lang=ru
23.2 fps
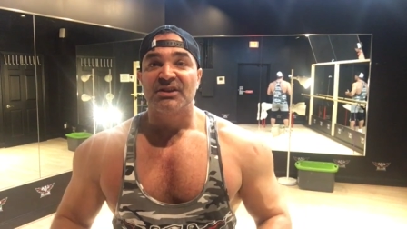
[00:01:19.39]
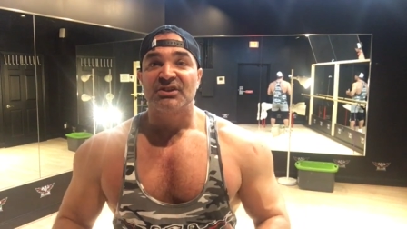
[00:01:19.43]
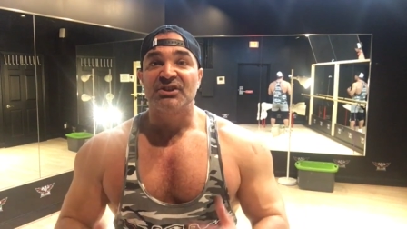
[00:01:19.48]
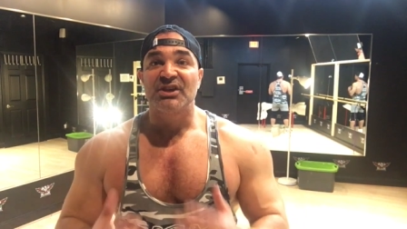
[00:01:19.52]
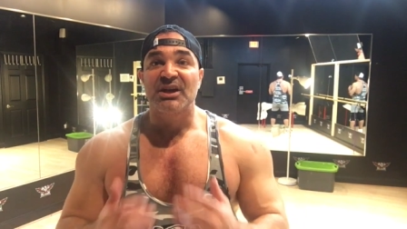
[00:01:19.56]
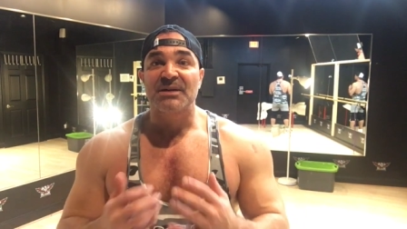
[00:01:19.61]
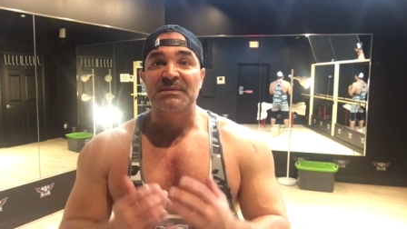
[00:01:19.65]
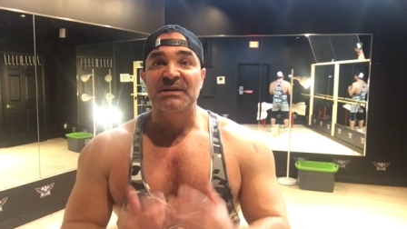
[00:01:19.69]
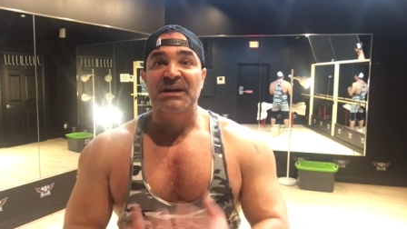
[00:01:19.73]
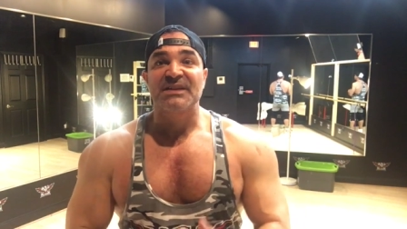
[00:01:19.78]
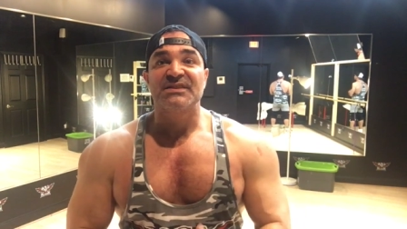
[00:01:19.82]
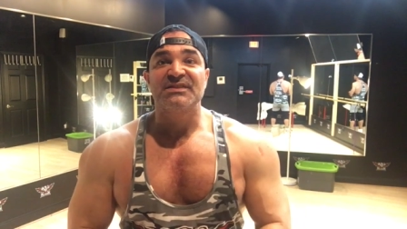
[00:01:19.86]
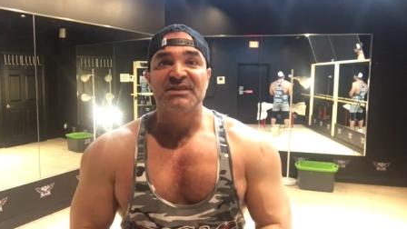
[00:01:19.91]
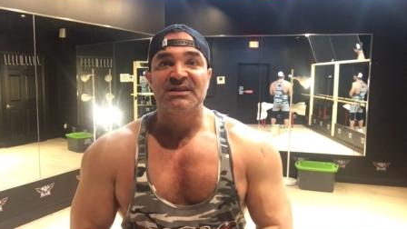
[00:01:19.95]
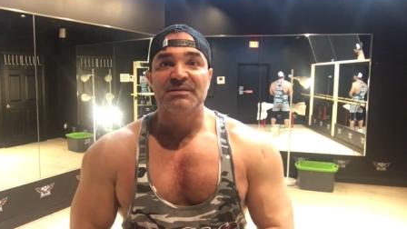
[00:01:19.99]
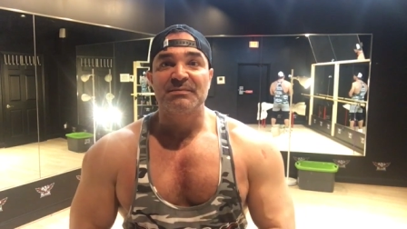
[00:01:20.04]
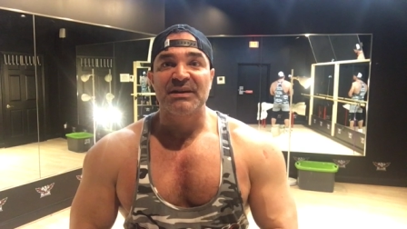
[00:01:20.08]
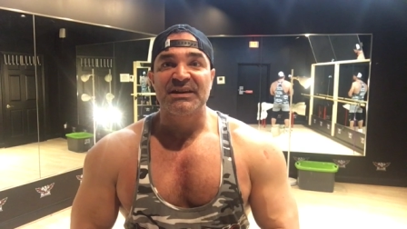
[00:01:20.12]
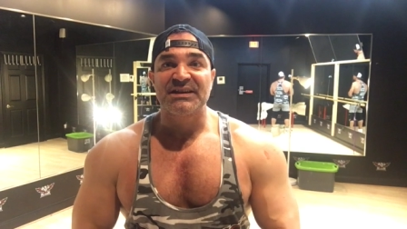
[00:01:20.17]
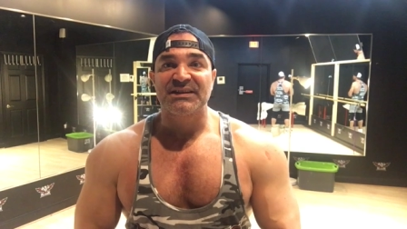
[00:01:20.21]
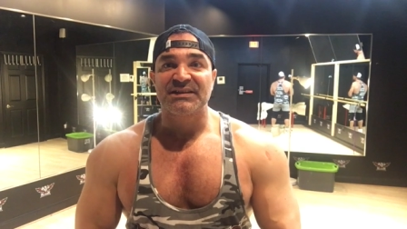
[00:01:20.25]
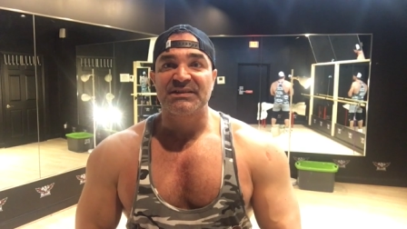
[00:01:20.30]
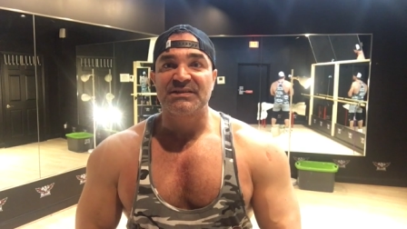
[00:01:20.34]

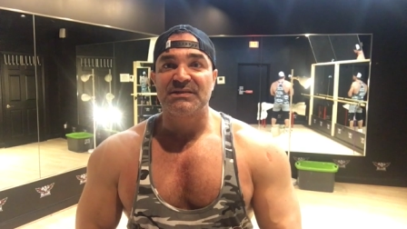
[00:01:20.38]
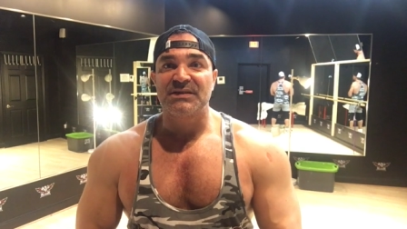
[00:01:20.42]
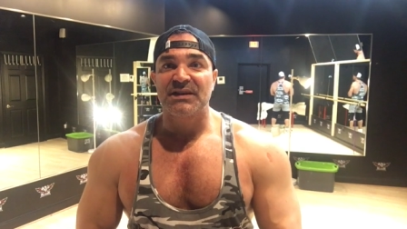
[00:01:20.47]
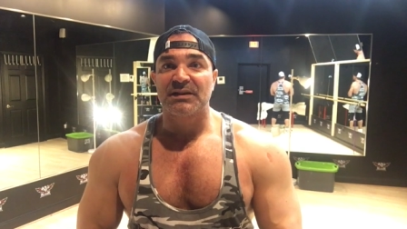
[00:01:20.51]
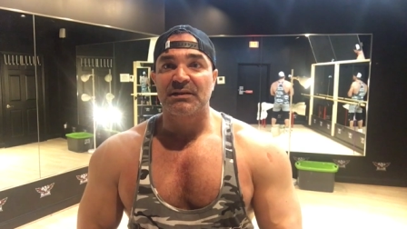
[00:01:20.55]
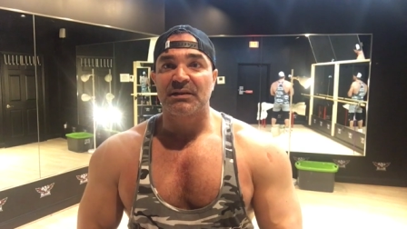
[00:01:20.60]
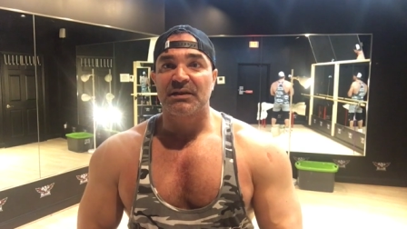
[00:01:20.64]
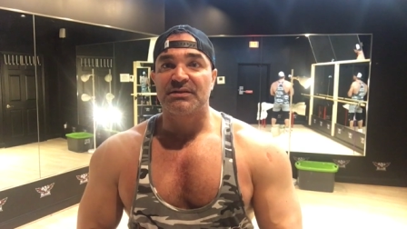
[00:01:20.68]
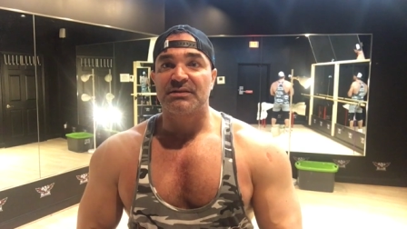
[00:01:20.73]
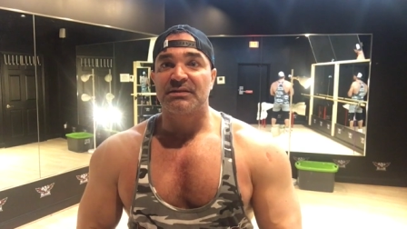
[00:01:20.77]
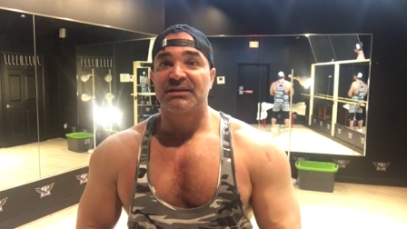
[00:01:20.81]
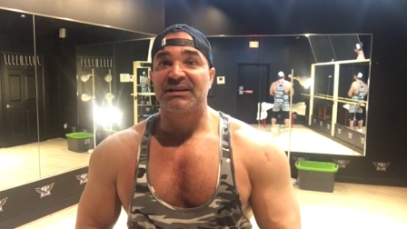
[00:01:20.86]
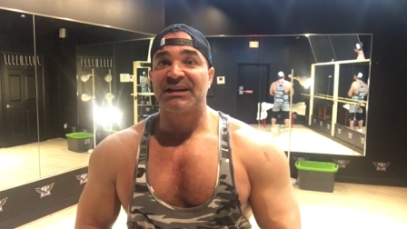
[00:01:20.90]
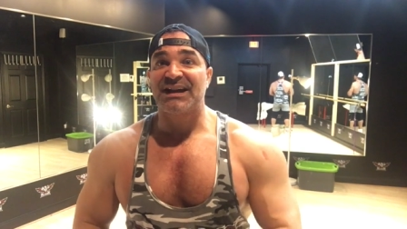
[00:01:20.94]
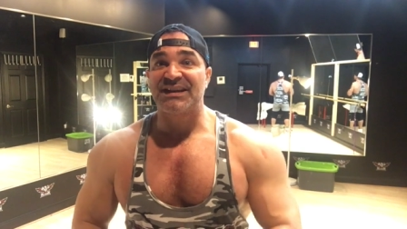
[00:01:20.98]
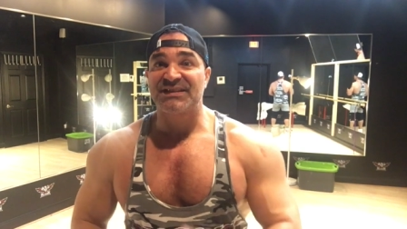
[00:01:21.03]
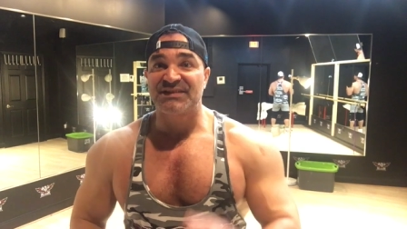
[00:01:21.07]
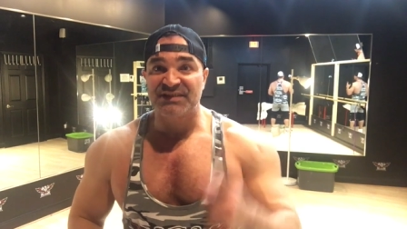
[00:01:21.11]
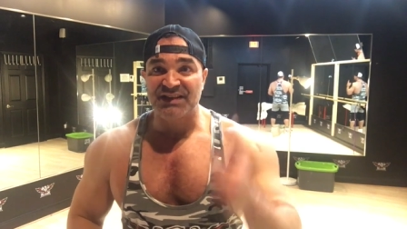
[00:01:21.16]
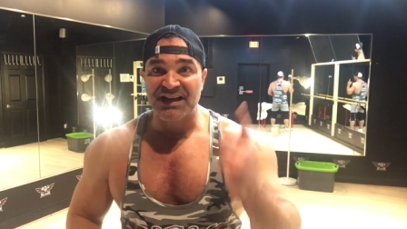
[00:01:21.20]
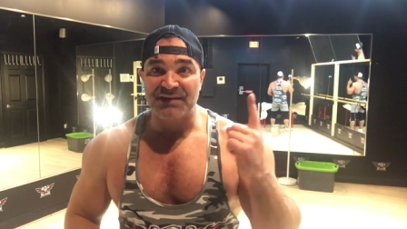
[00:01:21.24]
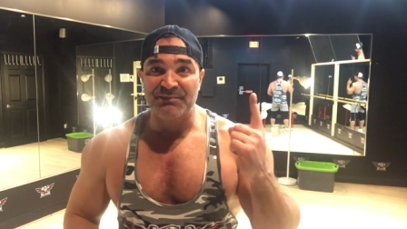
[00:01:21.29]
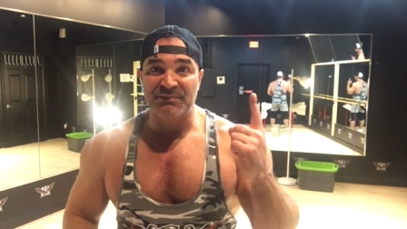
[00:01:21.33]
Необходимо их делать
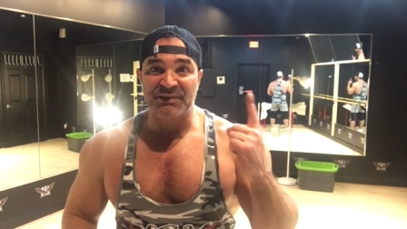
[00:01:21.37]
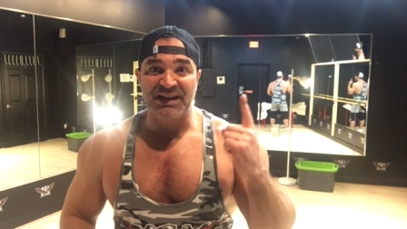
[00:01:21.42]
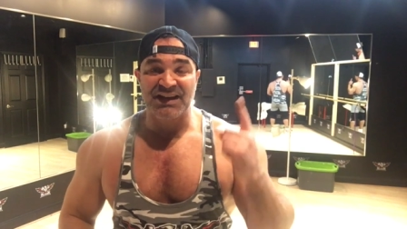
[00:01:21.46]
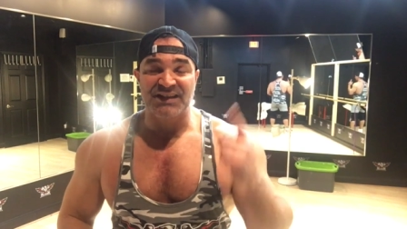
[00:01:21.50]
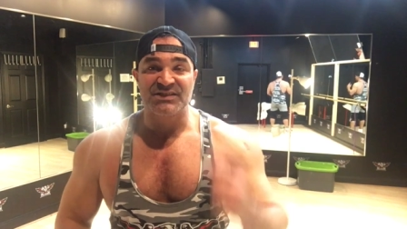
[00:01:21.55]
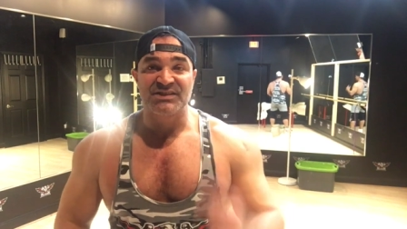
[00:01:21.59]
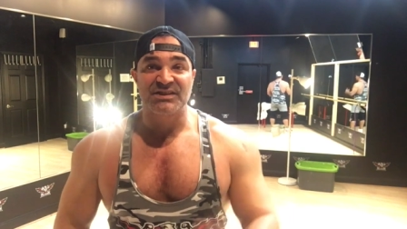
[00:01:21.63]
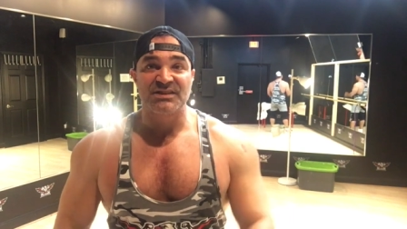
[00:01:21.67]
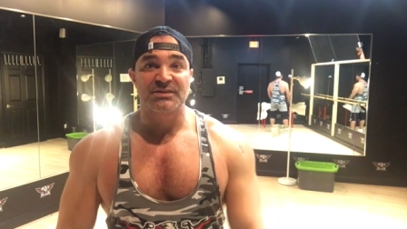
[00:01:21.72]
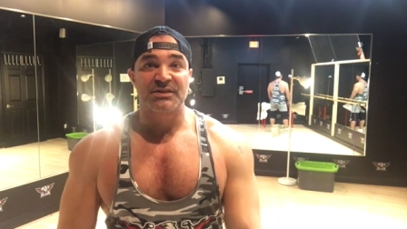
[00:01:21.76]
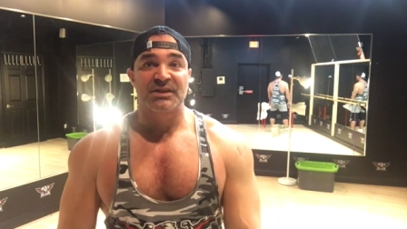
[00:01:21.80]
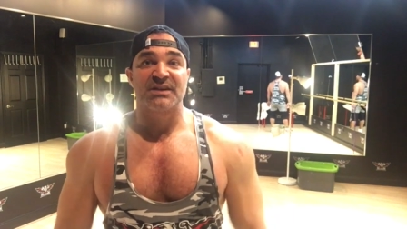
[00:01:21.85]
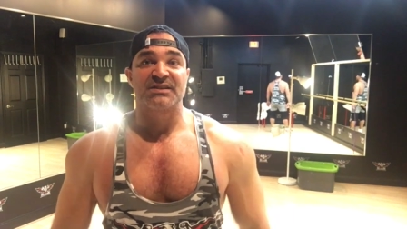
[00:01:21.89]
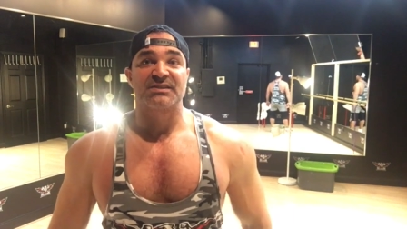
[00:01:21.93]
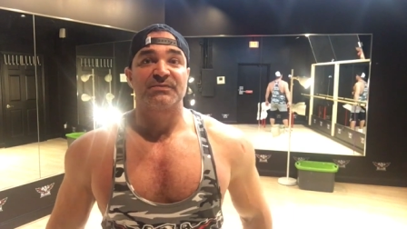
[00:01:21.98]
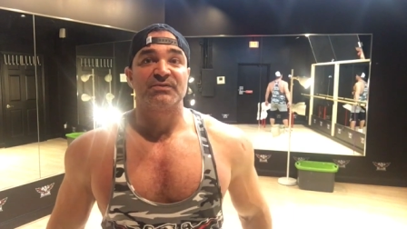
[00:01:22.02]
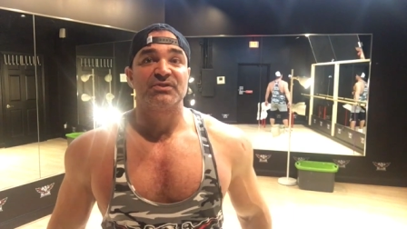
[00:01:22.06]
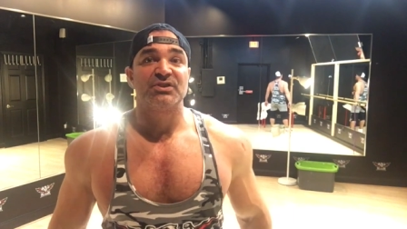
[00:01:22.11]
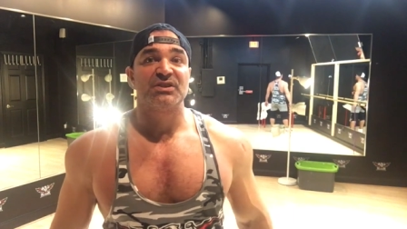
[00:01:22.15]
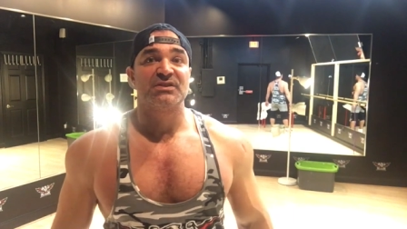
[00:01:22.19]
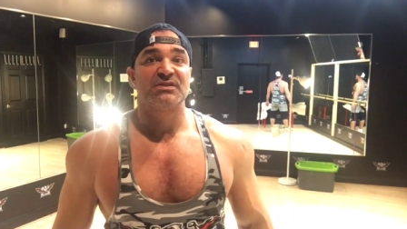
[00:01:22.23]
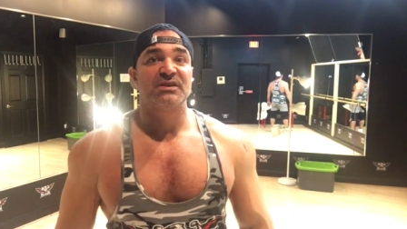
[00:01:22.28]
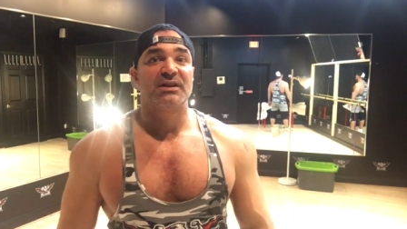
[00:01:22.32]
хотя бы один
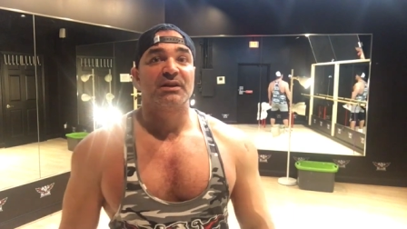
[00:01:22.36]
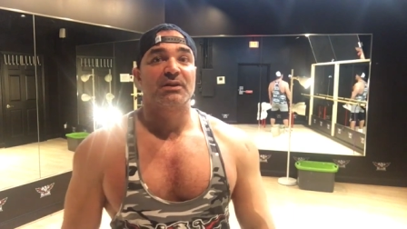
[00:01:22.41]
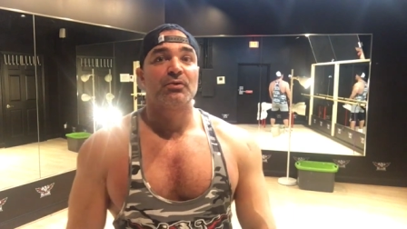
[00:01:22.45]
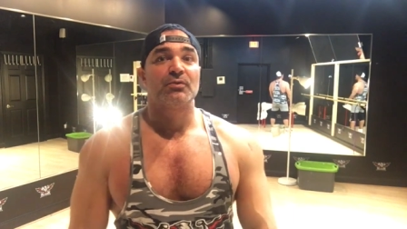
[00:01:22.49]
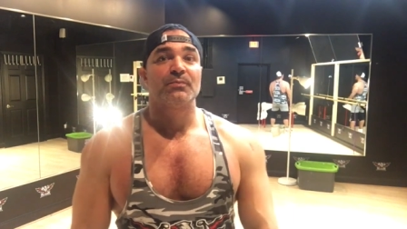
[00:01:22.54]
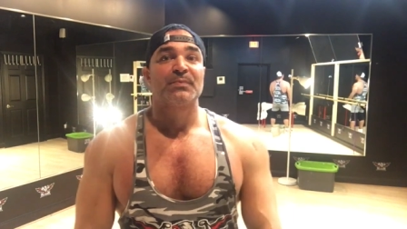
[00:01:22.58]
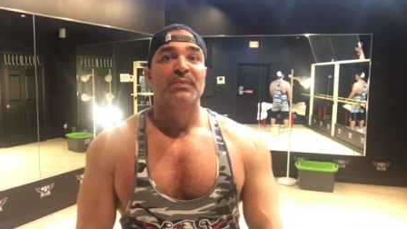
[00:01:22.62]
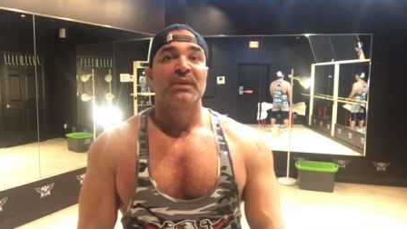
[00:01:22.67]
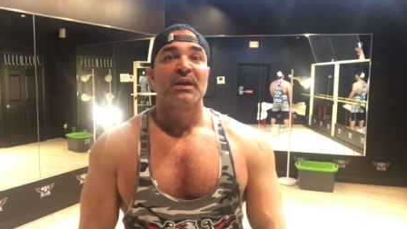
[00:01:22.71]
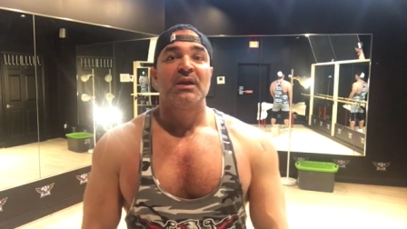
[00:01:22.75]
раз в неделю.